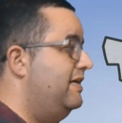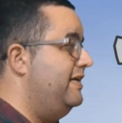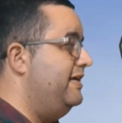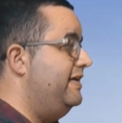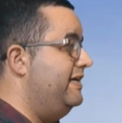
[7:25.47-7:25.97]

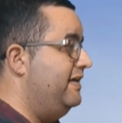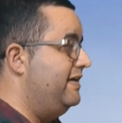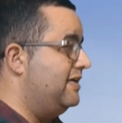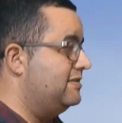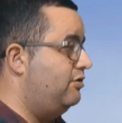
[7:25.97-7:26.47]
eh,
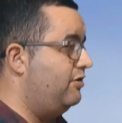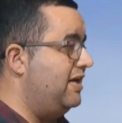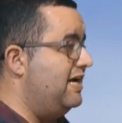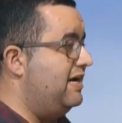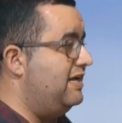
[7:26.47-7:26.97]
en
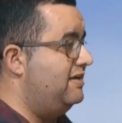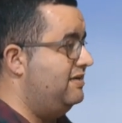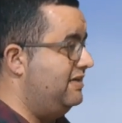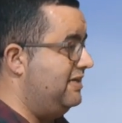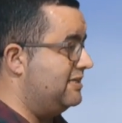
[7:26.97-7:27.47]
Cazorla,
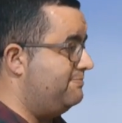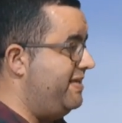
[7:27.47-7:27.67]
Las